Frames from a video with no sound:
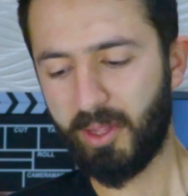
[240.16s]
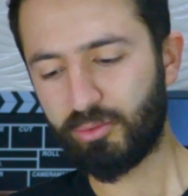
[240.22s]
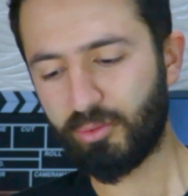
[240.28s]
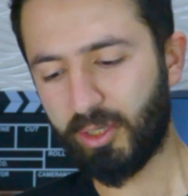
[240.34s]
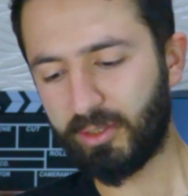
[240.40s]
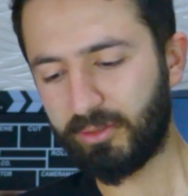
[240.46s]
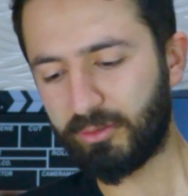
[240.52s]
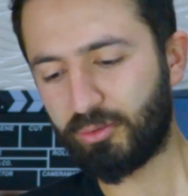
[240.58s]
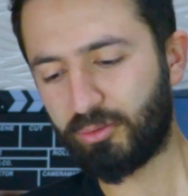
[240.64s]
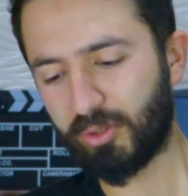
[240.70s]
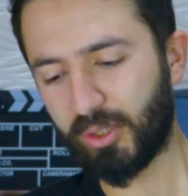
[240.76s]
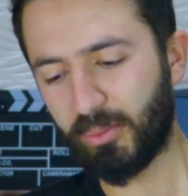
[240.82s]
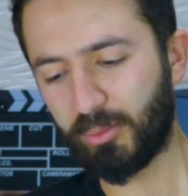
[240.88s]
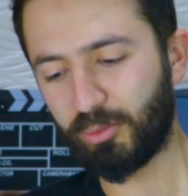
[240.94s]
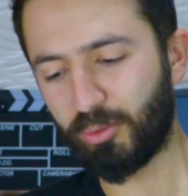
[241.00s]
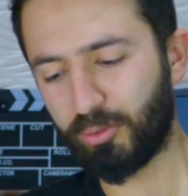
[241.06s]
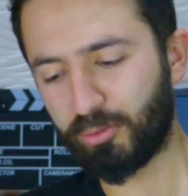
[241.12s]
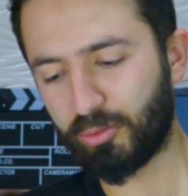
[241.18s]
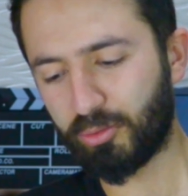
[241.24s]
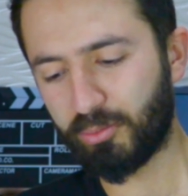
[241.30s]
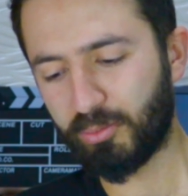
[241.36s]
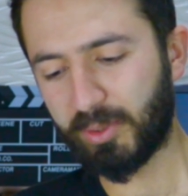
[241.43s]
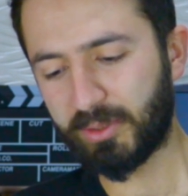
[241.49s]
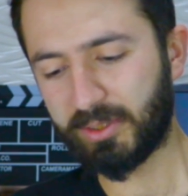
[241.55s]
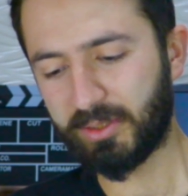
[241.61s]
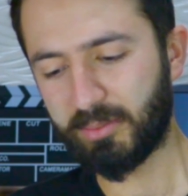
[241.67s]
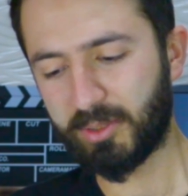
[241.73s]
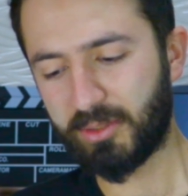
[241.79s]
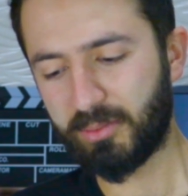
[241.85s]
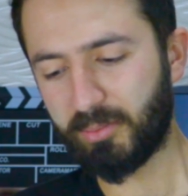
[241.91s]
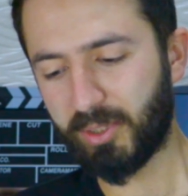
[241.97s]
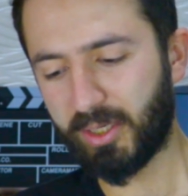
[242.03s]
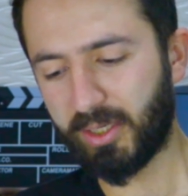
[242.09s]
Şu an süremi doldurmadığım
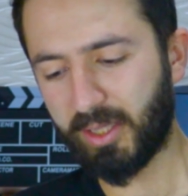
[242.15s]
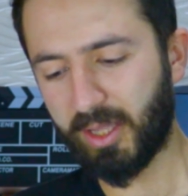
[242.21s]
için bana